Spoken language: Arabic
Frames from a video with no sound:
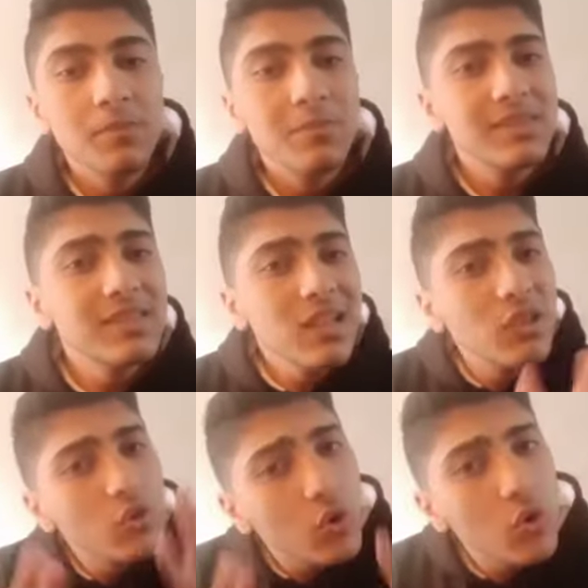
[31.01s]
مثلت
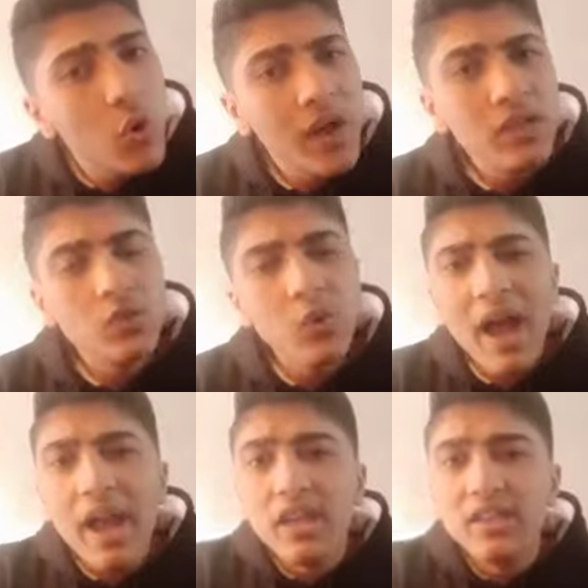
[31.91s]
الدور كويس
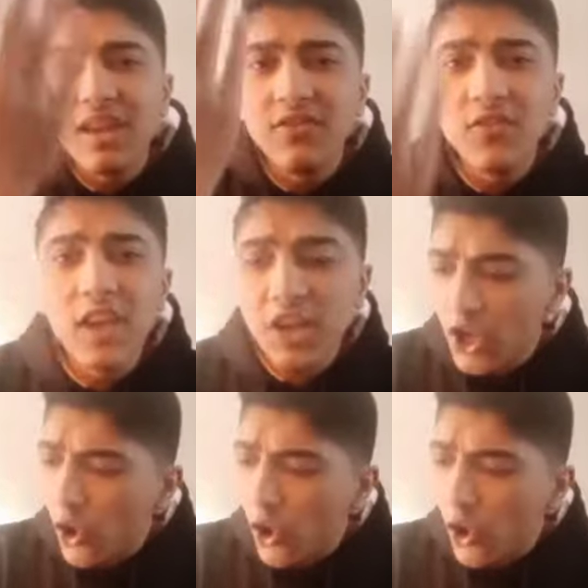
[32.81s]
وحقك تكافئيني